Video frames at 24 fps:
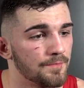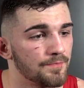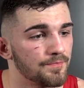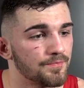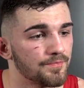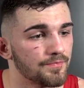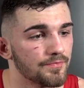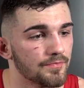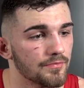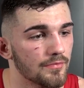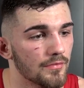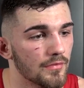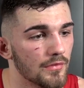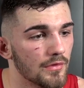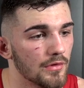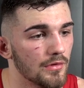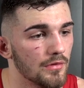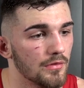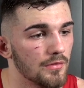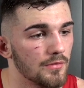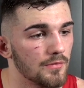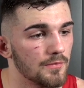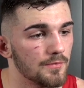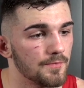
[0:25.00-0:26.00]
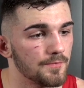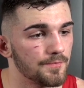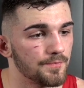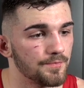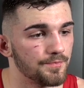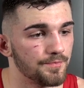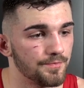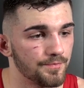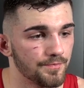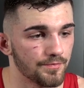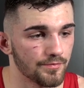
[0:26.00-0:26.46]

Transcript: takie największe problemy dla Ciebie